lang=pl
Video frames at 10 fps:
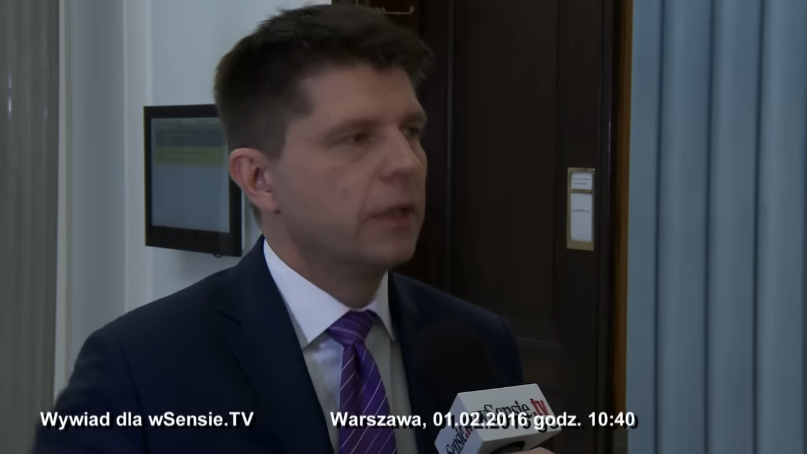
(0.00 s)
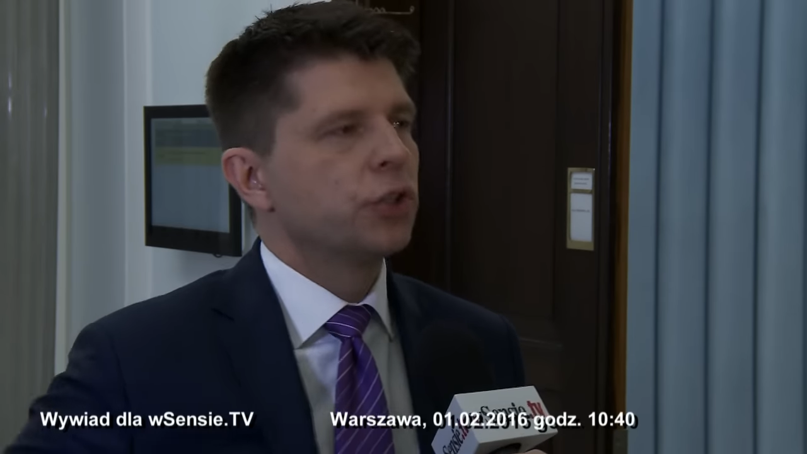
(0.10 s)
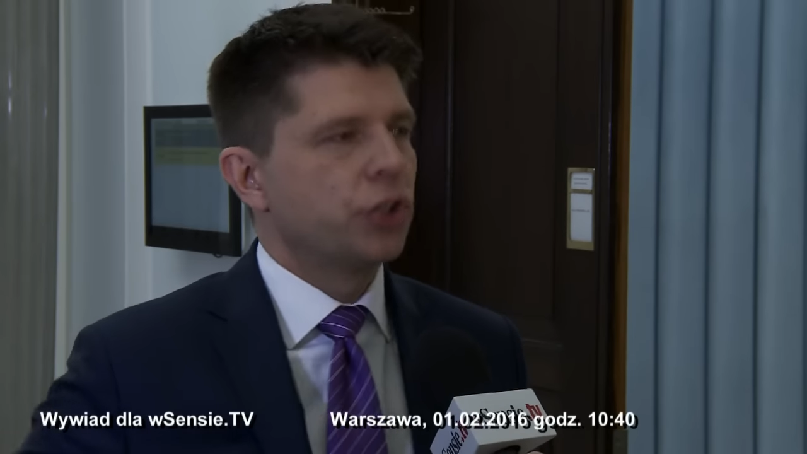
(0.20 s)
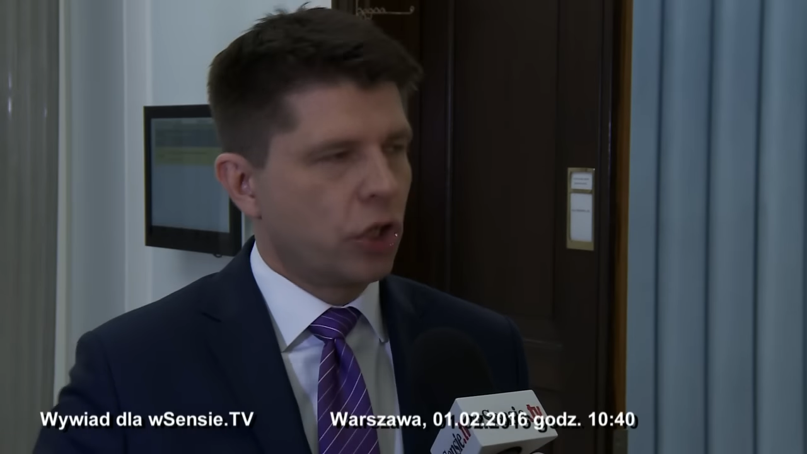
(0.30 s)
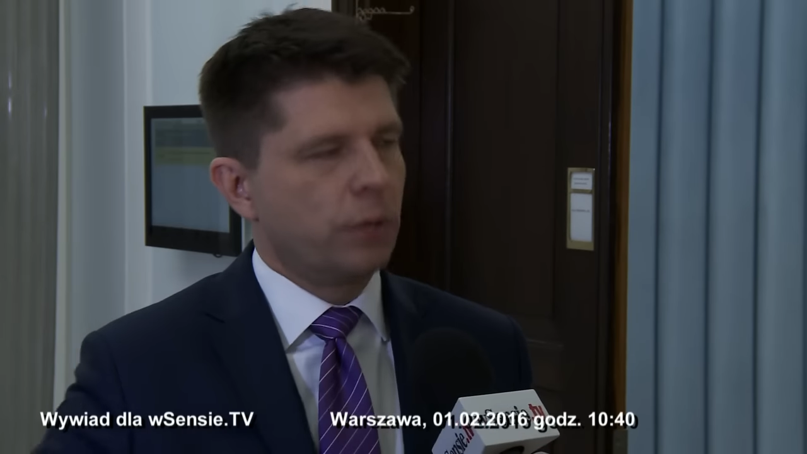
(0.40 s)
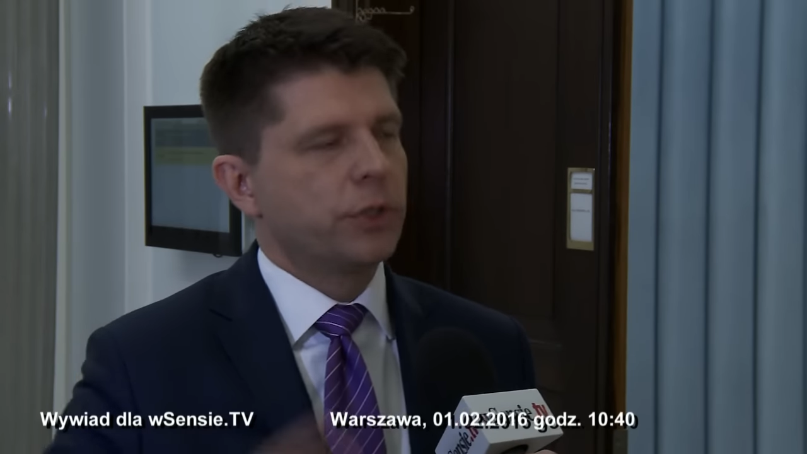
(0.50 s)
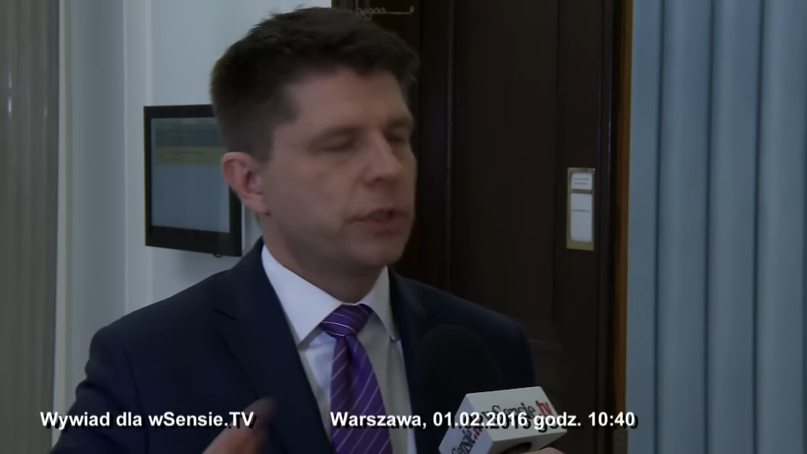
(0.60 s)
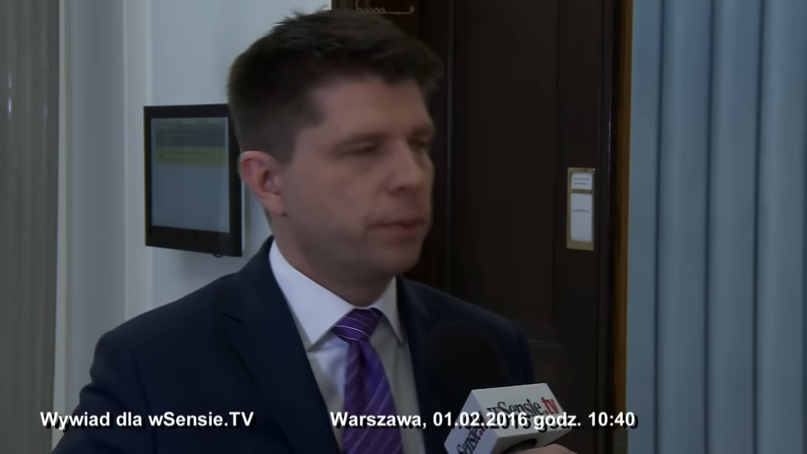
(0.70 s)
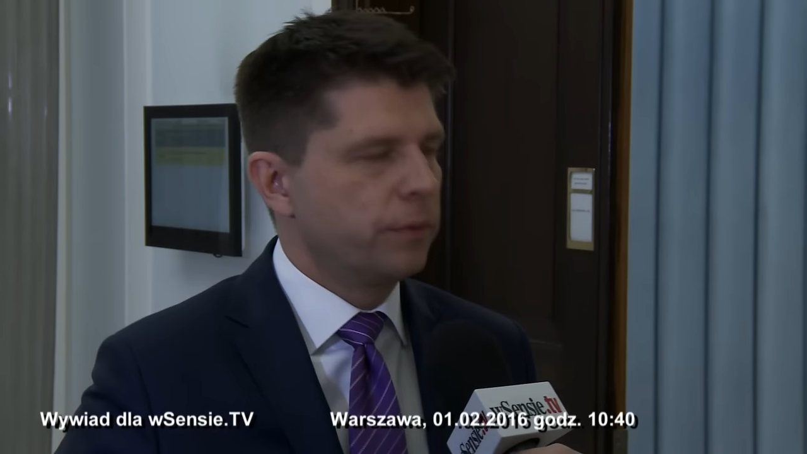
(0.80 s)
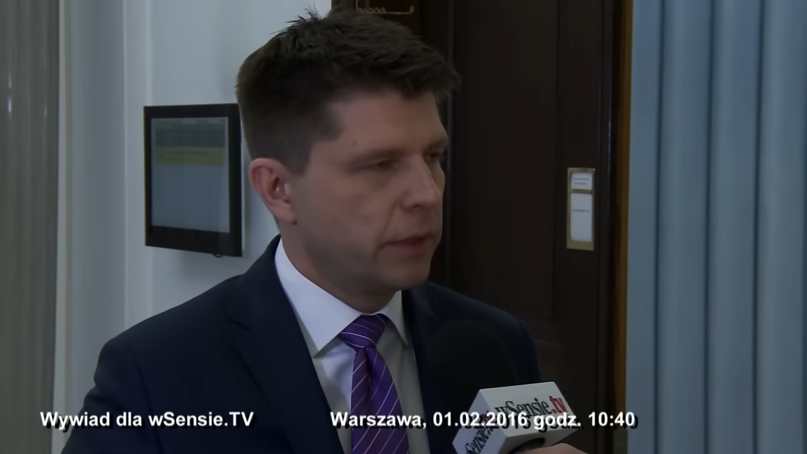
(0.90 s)
Z czego
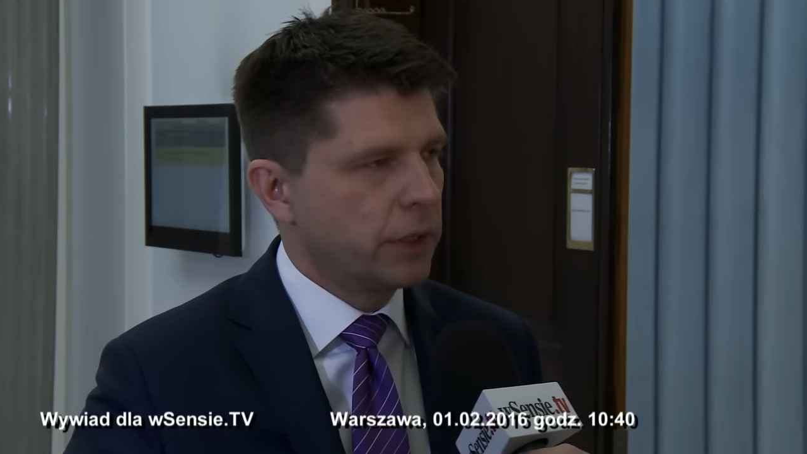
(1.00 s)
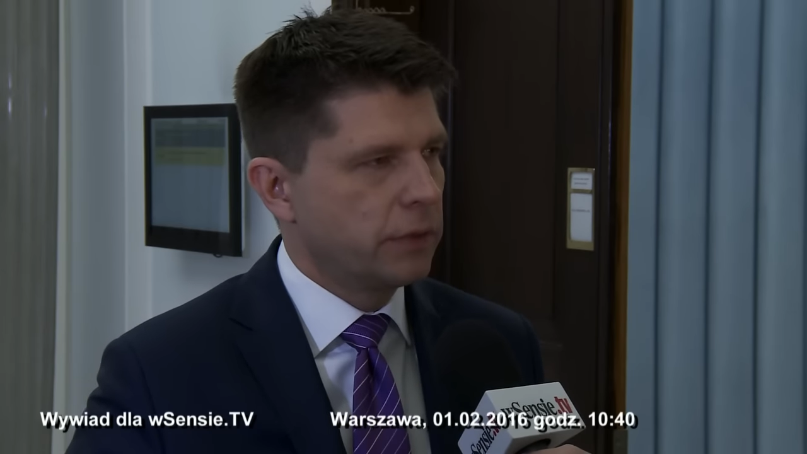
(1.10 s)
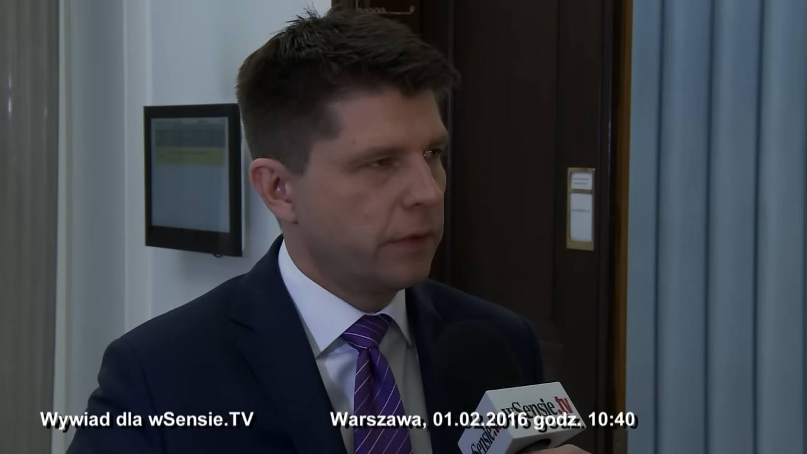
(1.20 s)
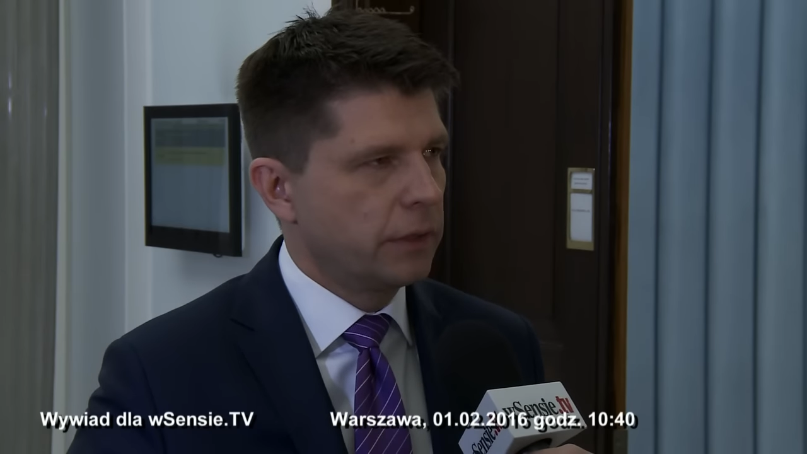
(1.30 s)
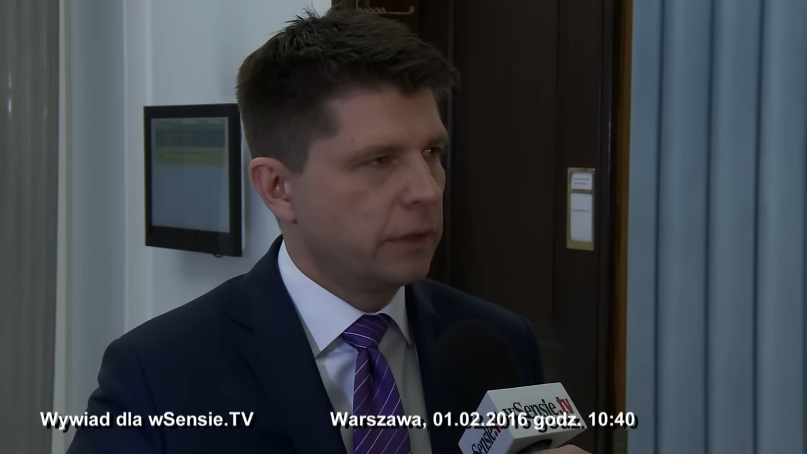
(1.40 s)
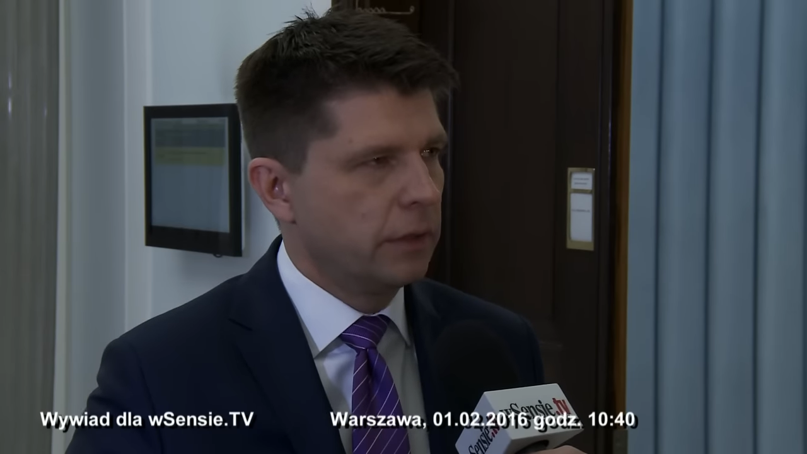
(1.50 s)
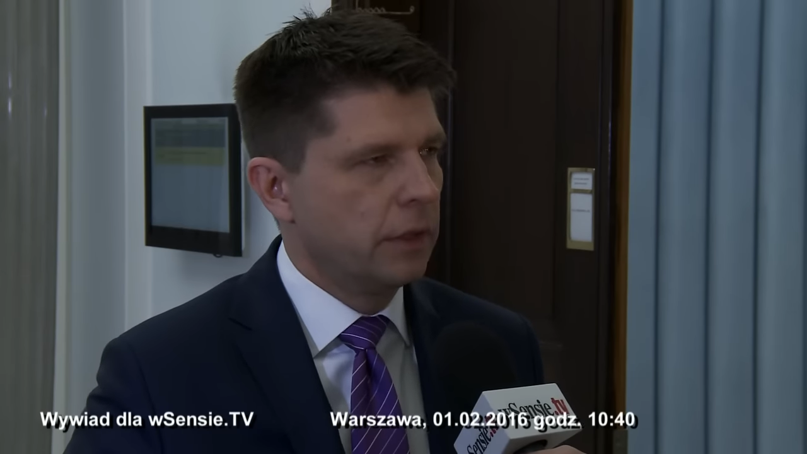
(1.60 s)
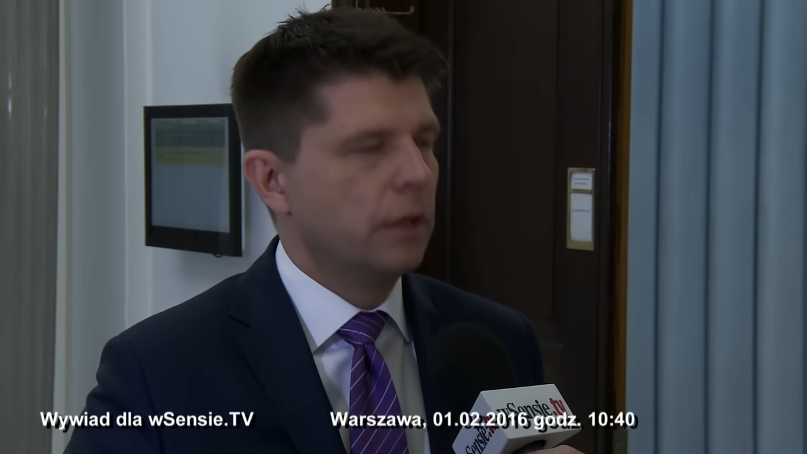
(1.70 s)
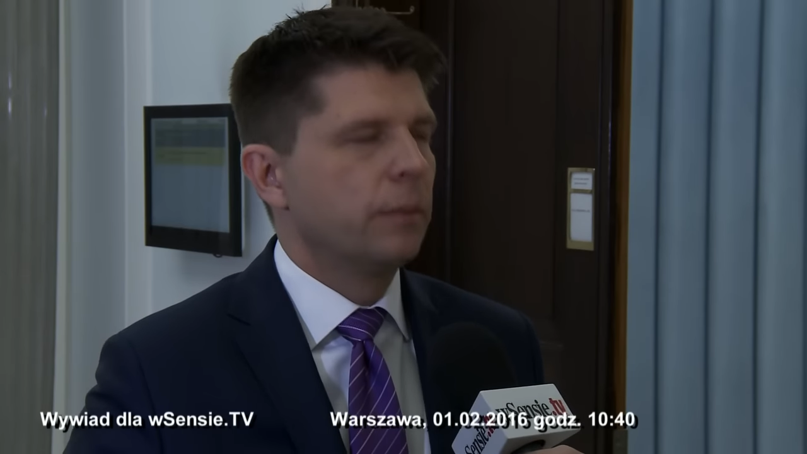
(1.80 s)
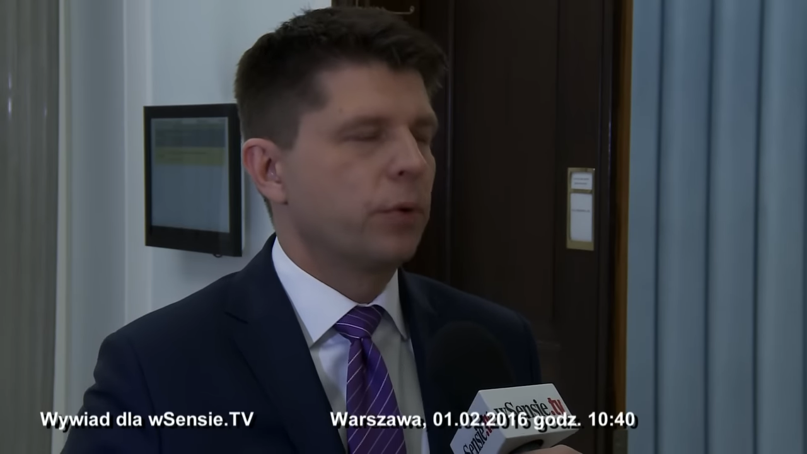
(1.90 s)
będzie finansowany
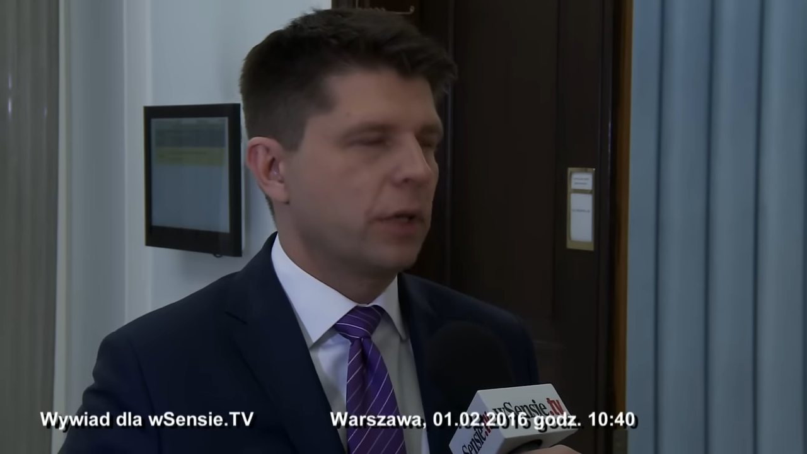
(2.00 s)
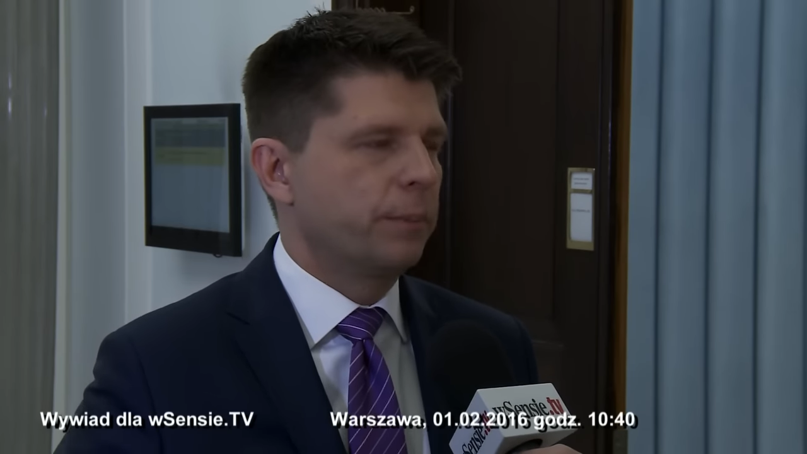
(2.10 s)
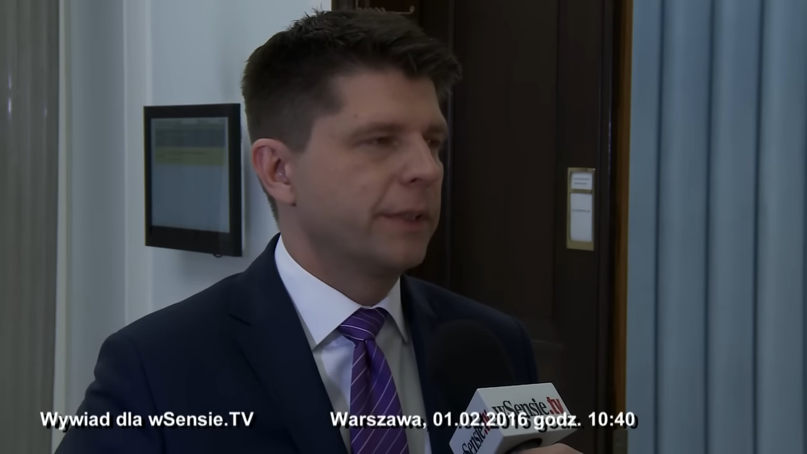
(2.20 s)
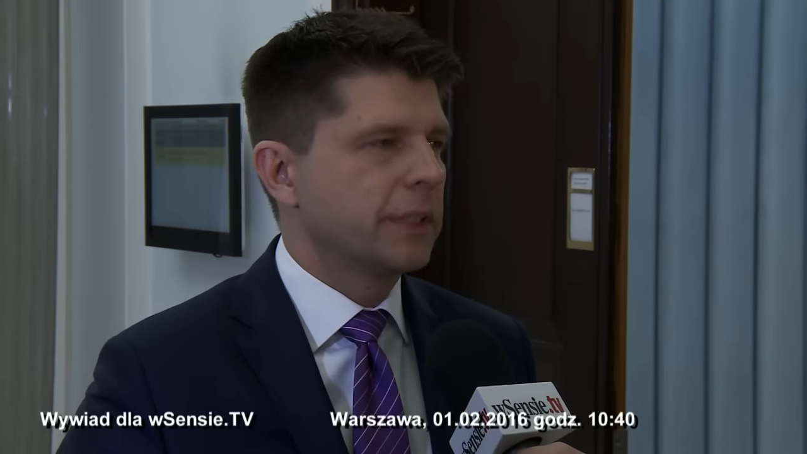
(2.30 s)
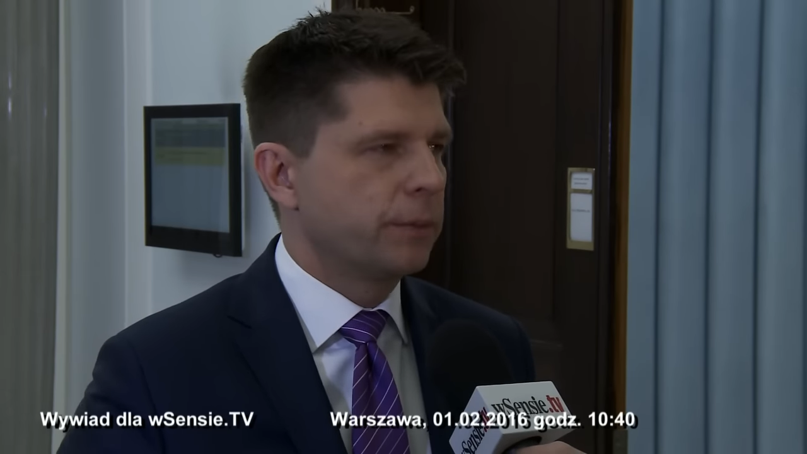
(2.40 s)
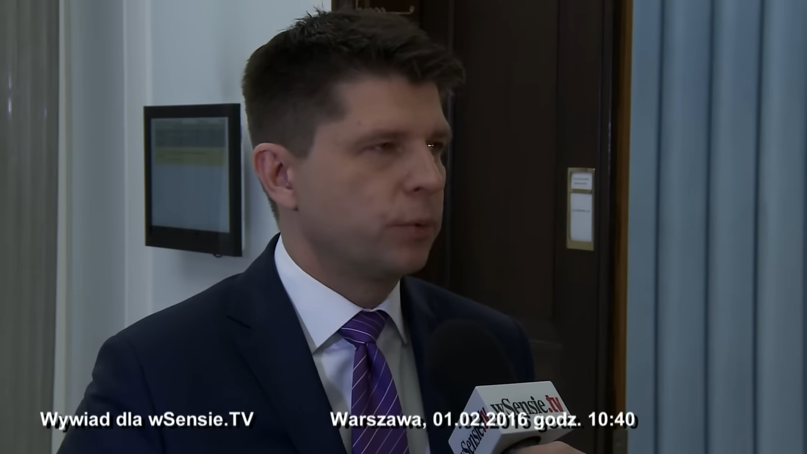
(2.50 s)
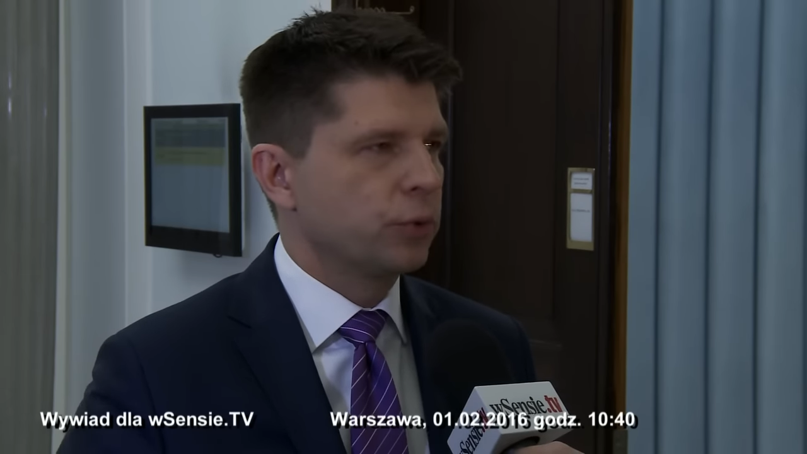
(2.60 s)
program 500,